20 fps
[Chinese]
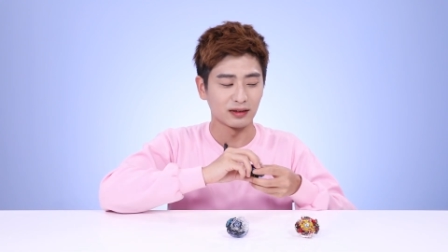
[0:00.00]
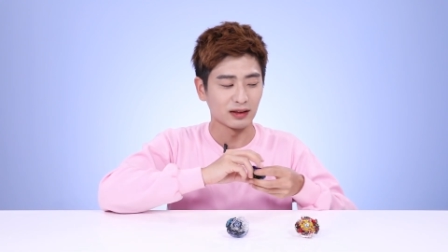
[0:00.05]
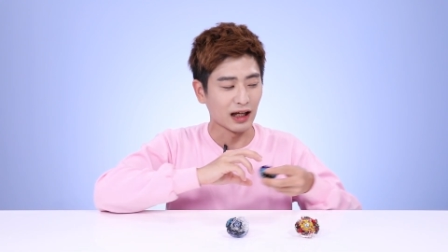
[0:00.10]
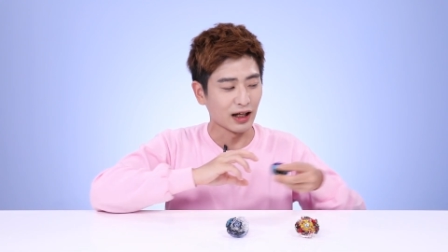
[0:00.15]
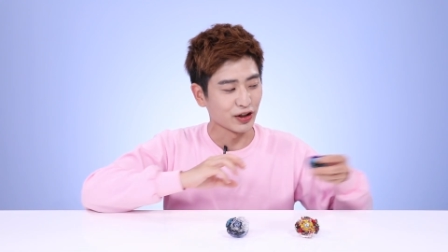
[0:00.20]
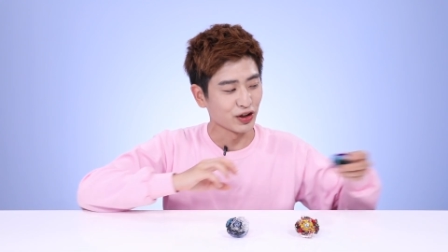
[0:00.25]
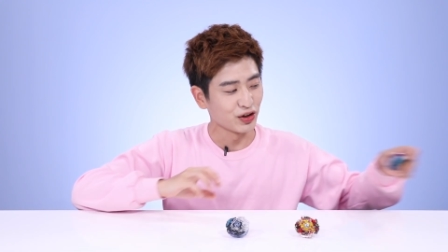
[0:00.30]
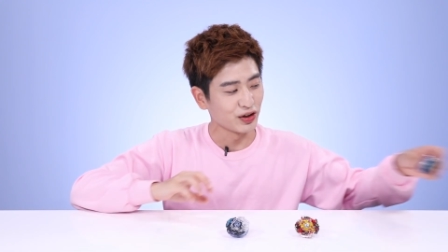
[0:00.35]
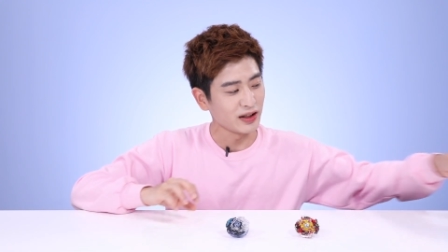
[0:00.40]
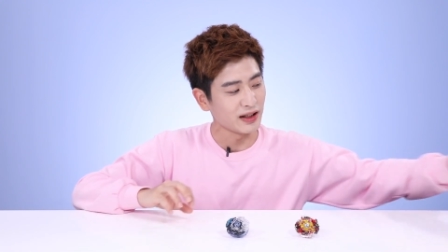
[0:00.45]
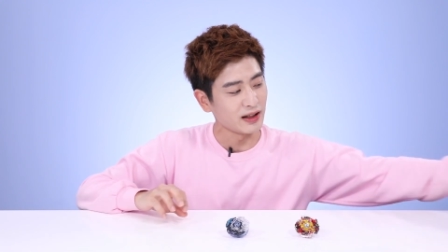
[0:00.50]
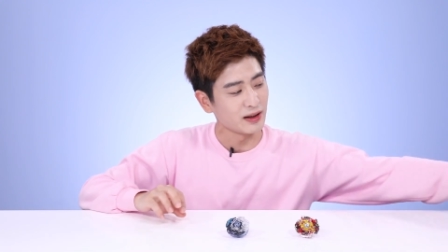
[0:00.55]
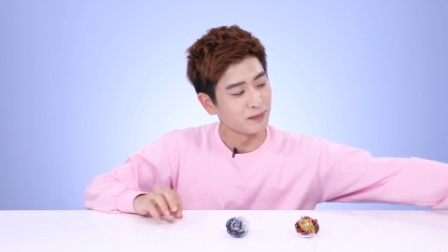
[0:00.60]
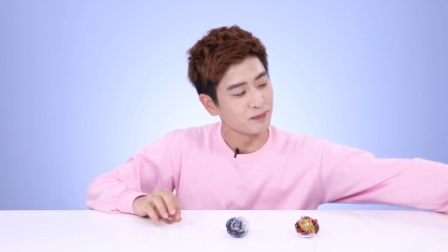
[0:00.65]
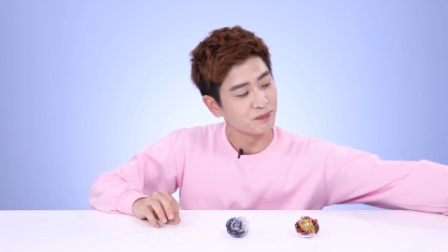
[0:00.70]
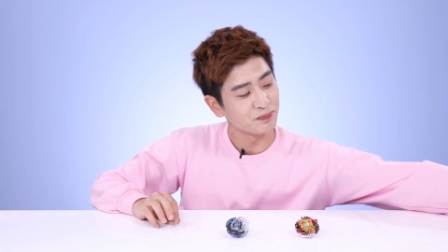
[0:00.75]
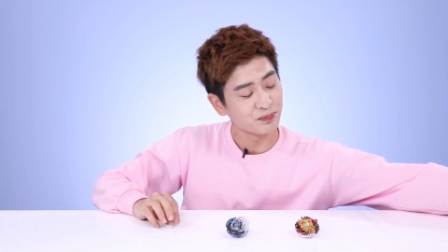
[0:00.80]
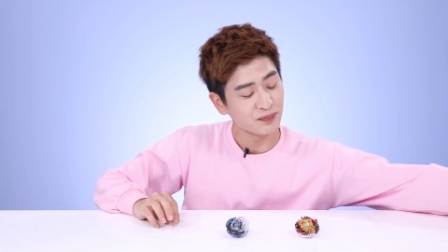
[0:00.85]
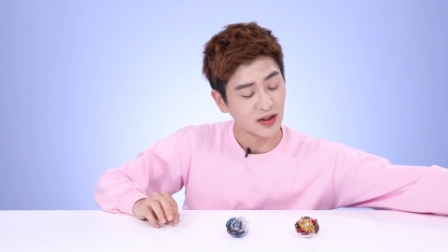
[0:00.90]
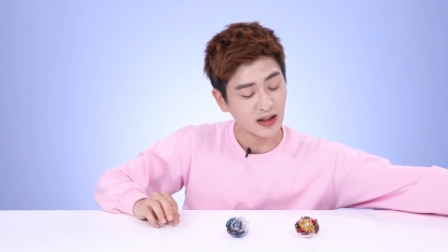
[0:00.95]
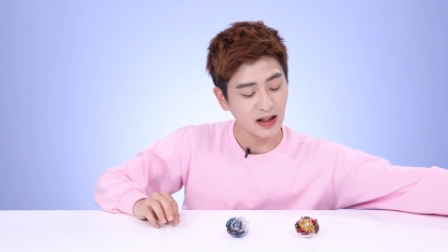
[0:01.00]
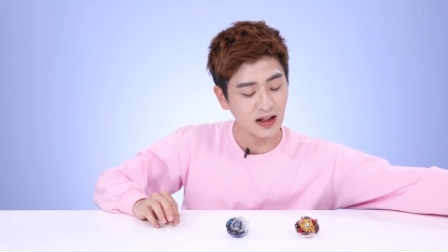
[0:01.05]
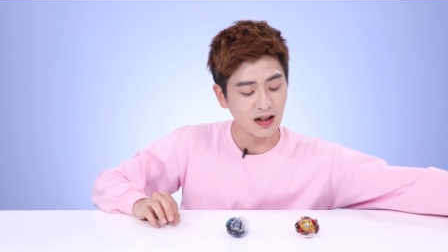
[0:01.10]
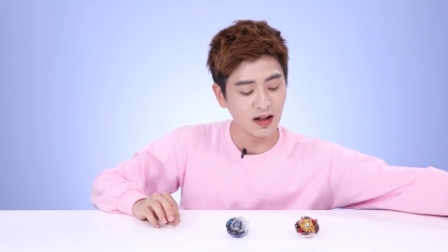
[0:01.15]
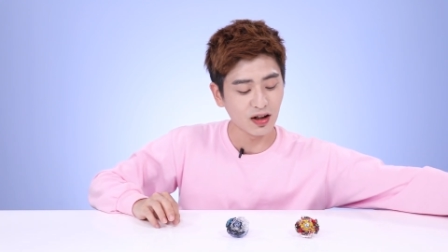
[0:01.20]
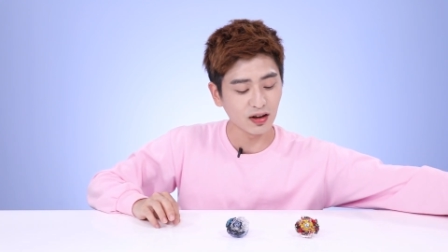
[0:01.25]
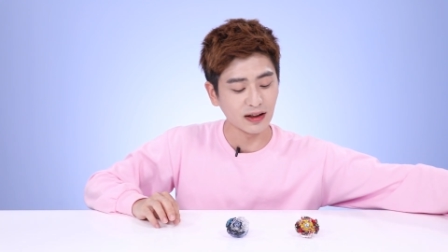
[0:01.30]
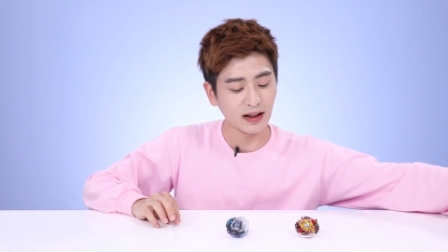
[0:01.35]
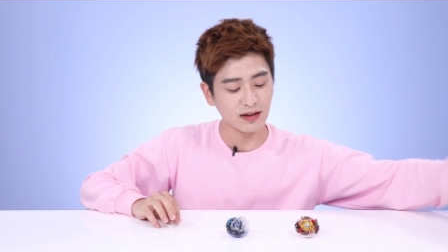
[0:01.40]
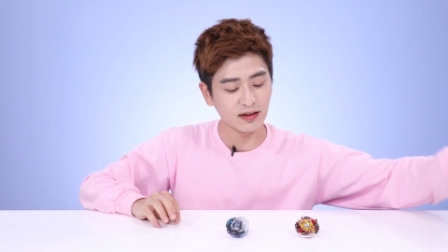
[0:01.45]
江一用
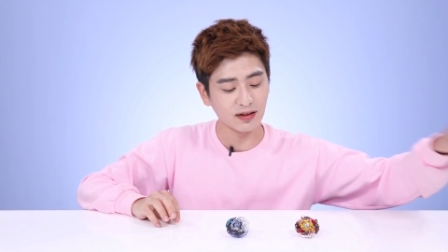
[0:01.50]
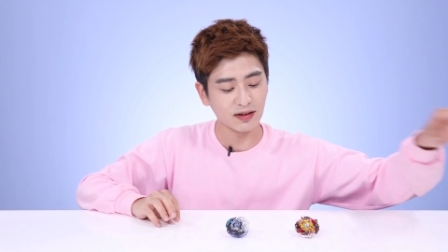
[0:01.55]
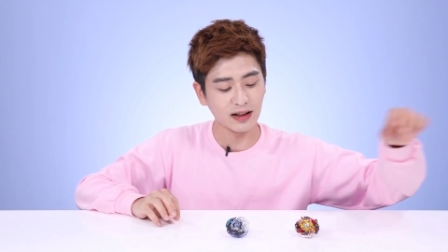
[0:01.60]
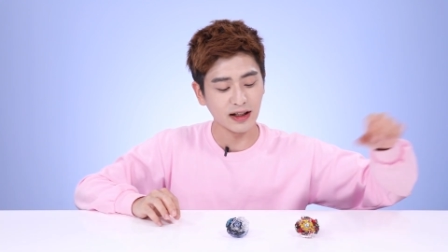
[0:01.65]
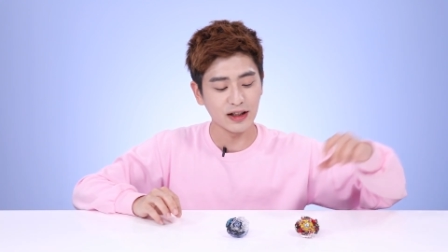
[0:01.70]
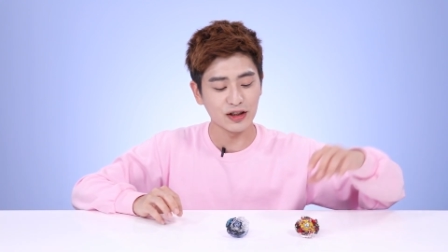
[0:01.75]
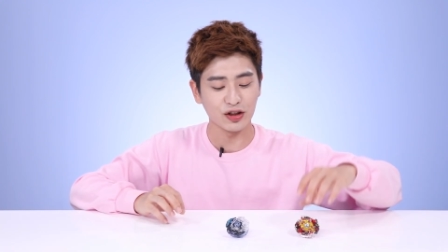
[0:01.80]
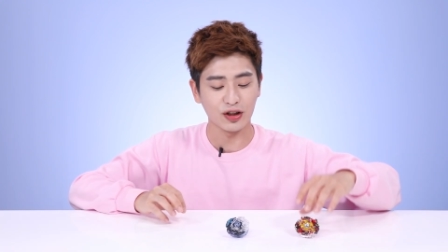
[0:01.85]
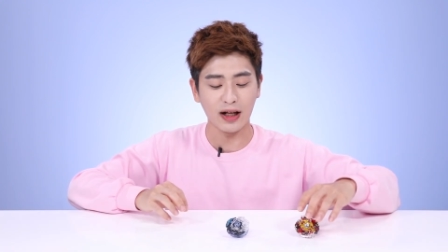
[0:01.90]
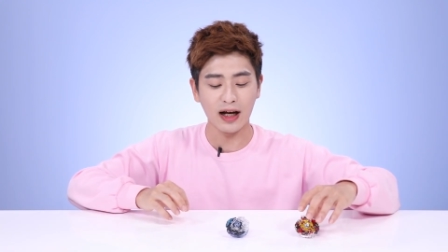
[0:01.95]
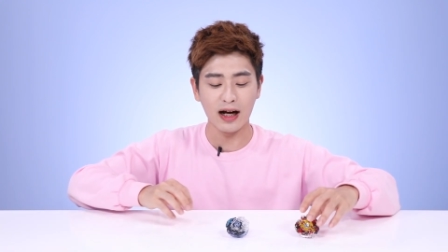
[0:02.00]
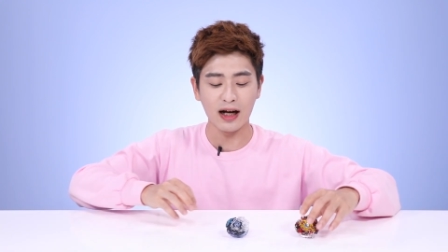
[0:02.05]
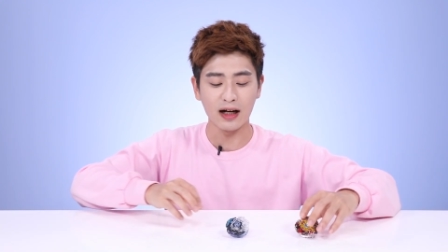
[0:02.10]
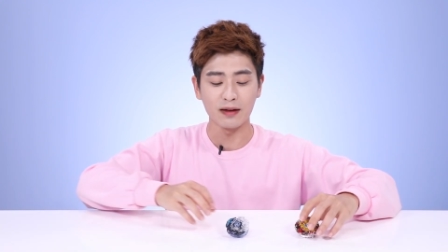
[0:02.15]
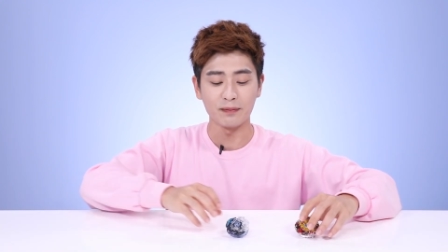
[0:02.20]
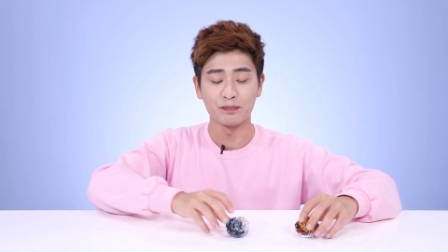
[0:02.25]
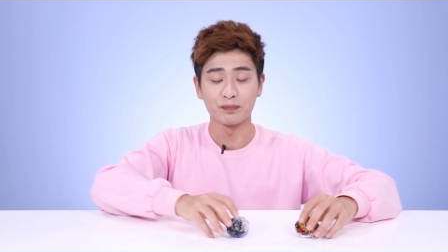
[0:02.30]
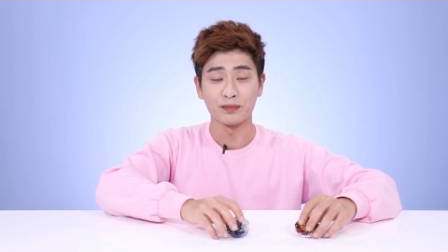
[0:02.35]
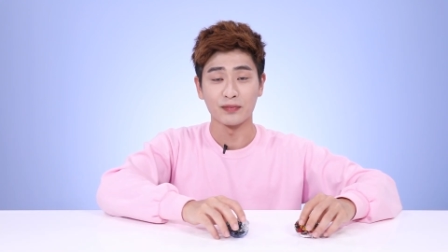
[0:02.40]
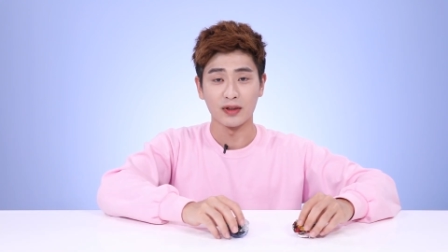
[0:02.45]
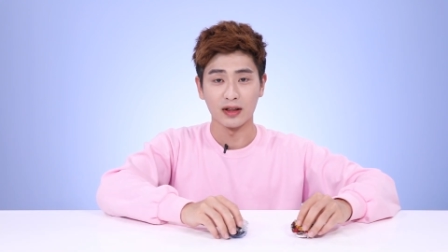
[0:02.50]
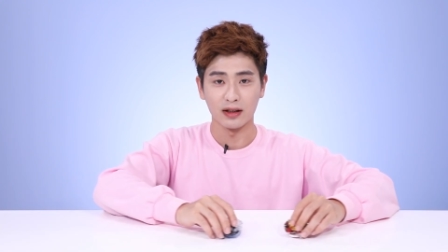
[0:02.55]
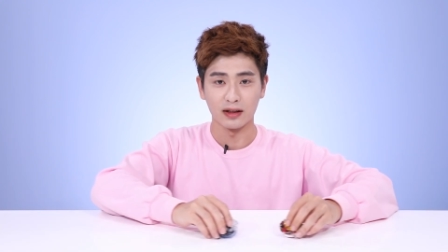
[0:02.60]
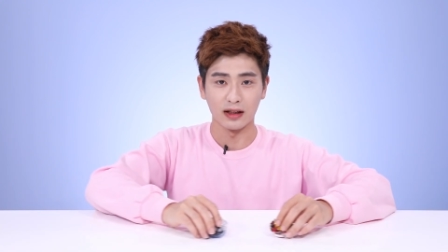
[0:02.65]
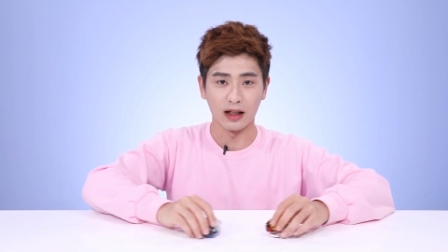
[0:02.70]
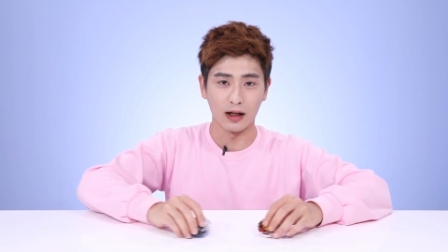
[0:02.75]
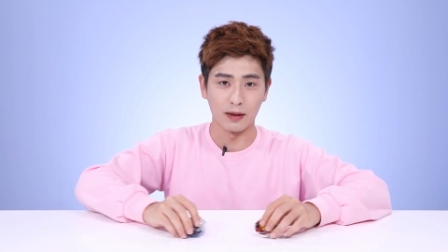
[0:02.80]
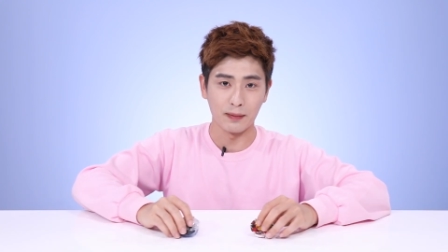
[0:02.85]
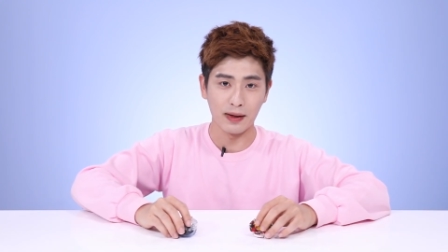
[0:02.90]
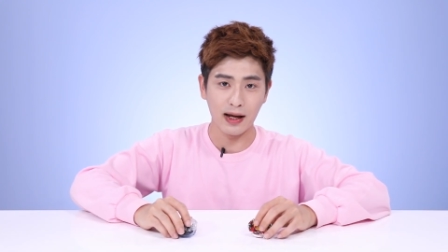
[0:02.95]
Killer Death c e r
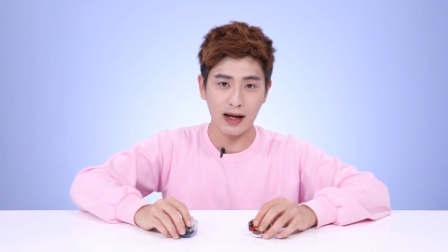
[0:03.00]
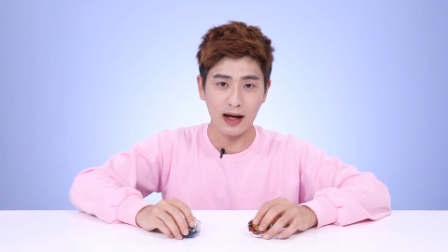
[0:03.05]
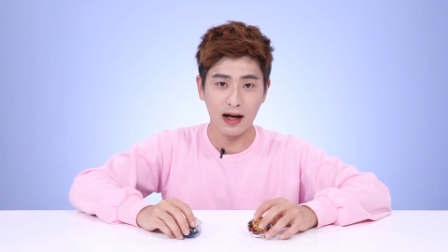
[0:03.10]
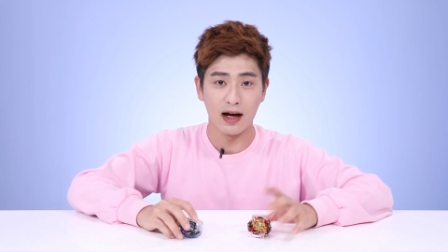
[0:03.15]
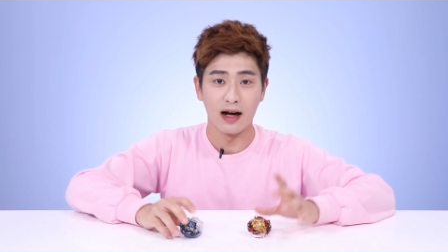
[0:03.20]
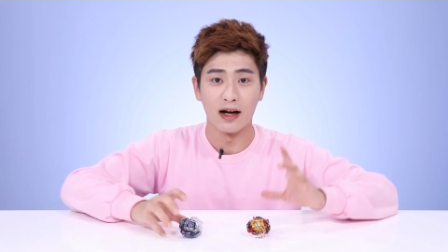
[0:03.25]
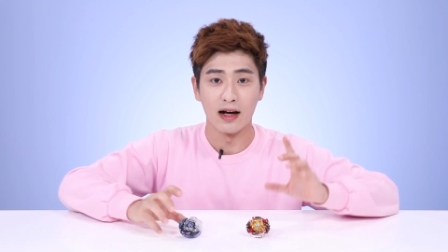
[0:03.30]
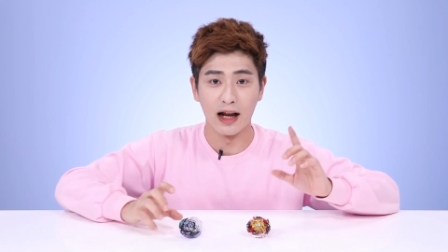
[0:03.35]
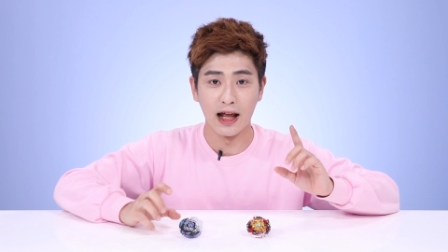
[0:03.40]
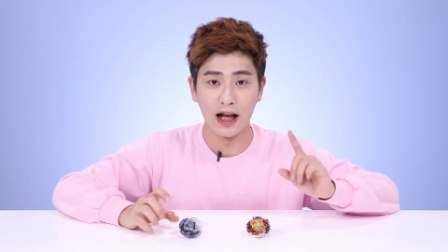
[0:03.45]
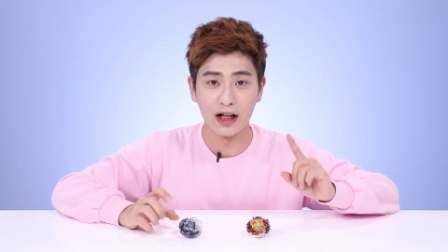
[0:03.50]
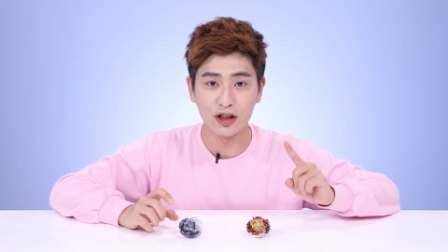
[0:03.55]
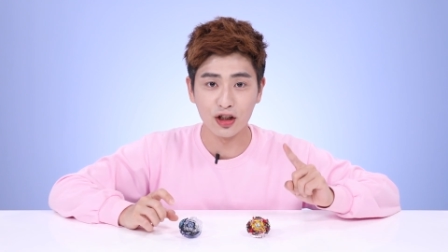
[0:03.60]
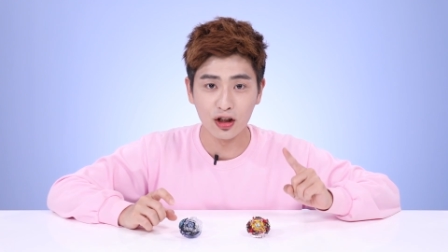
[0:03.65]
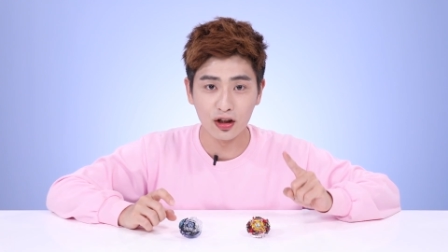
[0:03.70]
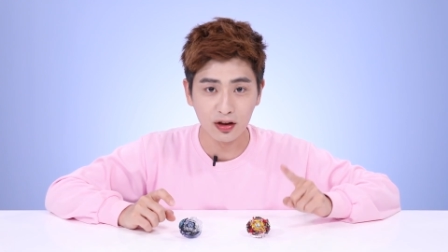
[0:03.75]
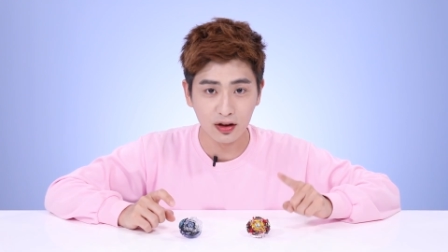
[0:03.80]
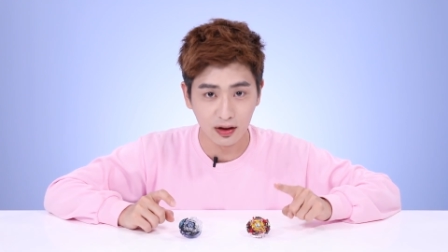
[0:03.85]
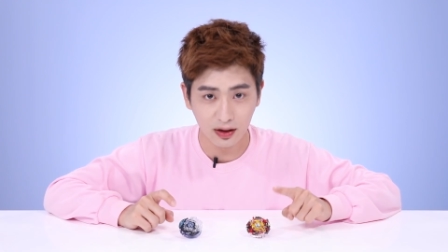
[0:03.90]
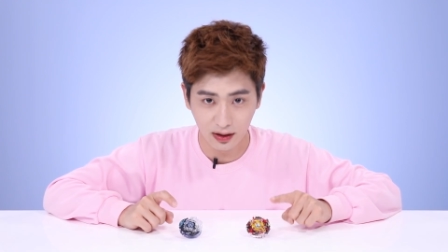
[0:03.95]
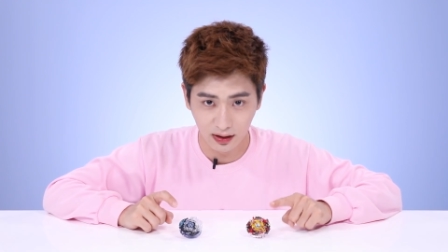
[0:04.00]
还有 Legend